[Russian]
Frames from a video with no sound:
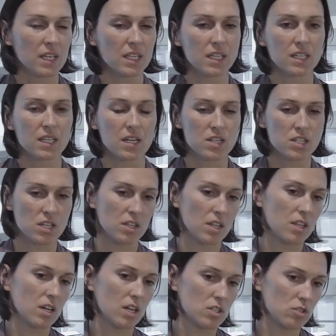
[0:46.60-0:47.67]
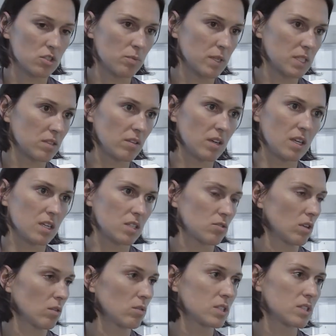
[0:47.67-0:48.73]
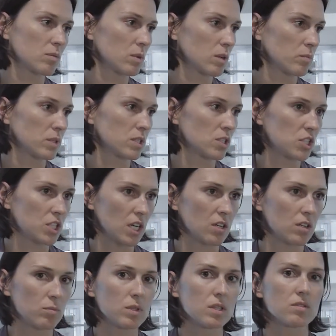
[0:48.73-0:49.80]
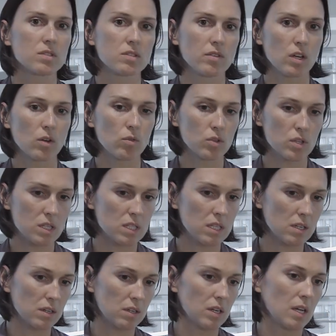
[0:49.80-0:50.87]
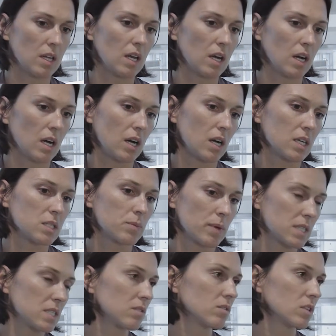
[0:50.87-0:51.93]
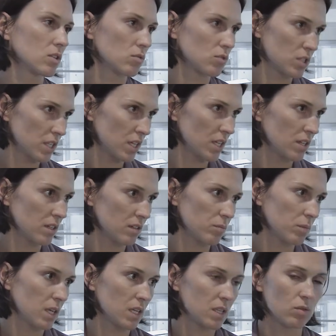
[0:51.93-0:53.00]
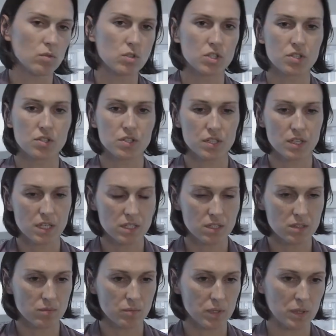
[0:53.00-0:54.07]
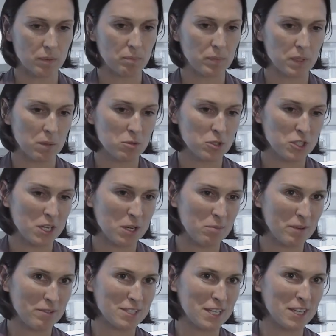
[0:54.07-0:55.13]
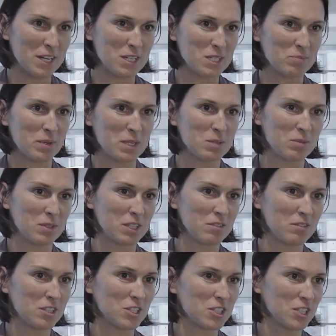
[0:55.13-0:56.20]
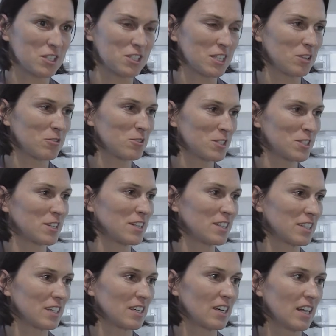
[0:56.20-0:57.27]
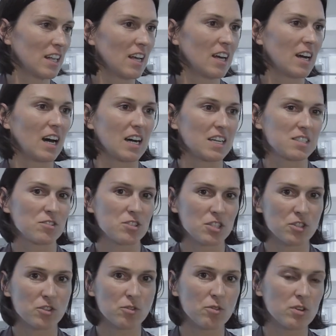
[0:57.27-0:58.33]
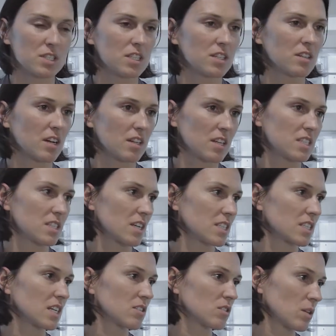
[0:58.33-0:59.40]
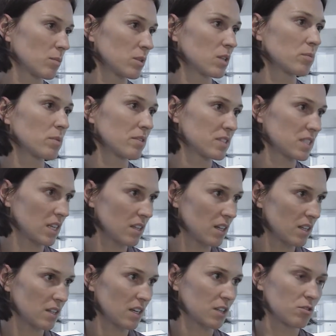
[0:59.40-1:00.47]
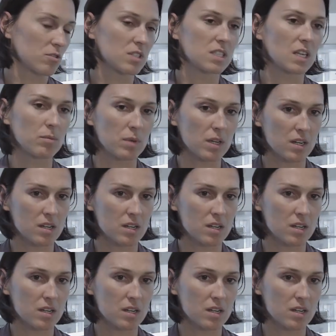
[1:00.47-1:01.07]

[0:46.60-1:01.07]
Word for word: И, конечно, когда я нахожусь в Москве, я с удовольствием их посещаю именно в своей отрасли а, спортивная индустрия. Мне это очень интересно, потому что как профессиональный спортсмен ты видишь это с одной стороны, а совершенно другое дело, когда тебе рассказывают об этом профессионалы, которые сами